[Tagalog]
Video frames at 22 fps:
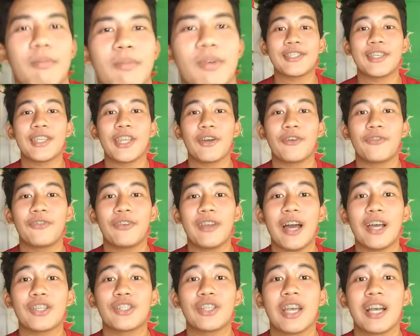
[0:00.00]
colors na
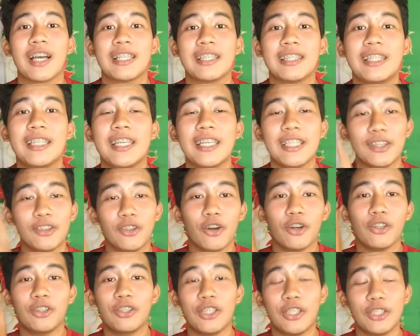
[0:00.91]
nag-flash
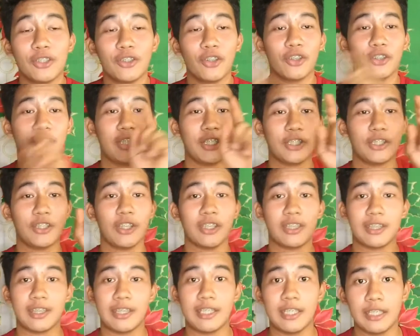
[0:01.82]
dito, dito, dito,
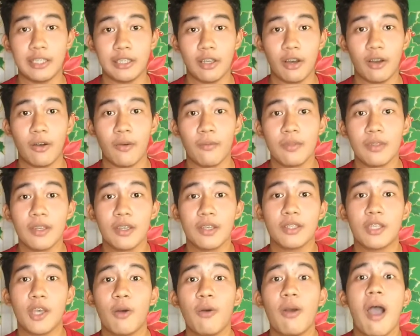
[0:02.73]
dito.
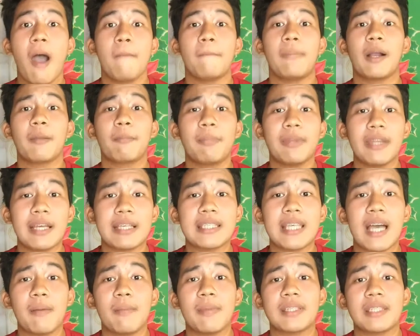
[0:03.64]
So, pag
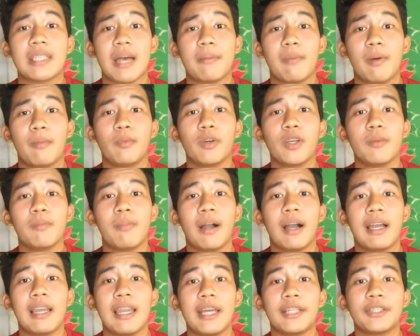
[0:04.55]
pinagsama-sama mo yung
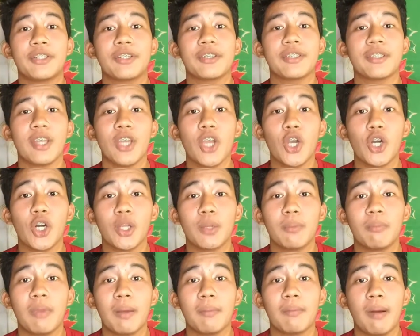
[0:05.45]
mga letters na yon,
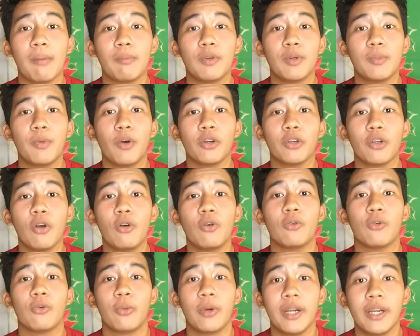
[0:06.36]
may mabubuo
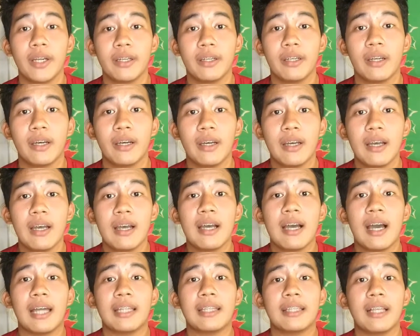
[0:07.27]
yung word.
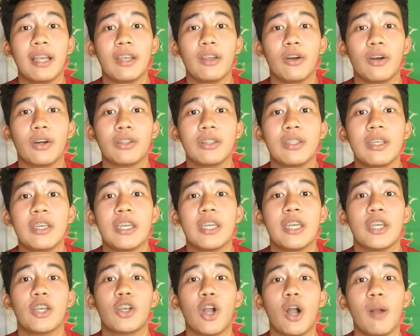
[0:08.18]
At ngayon,
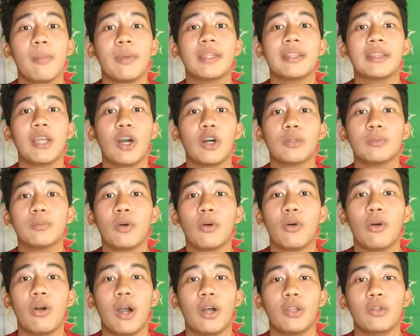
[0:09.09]
i-comment down mo
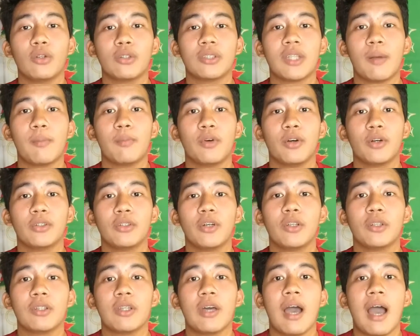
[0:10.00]
kung anong nabuo
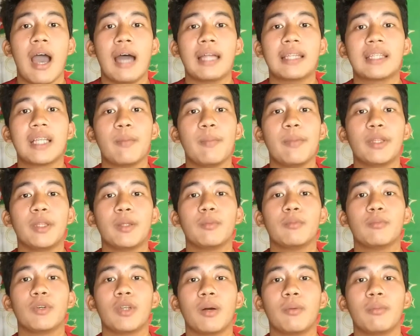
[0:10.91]
nun. At
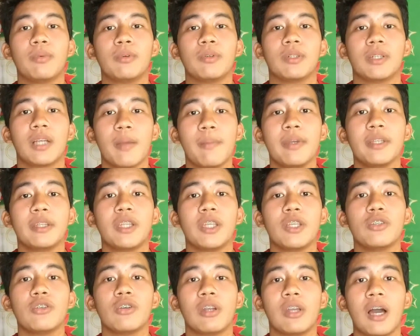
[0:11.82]
gamitin mo lang,
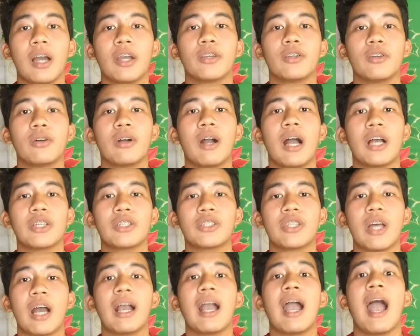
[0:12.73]
gamitin nyo lang yung
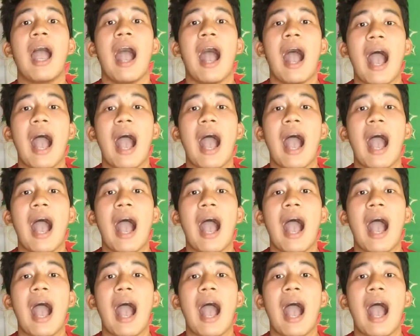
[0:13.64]
hashtag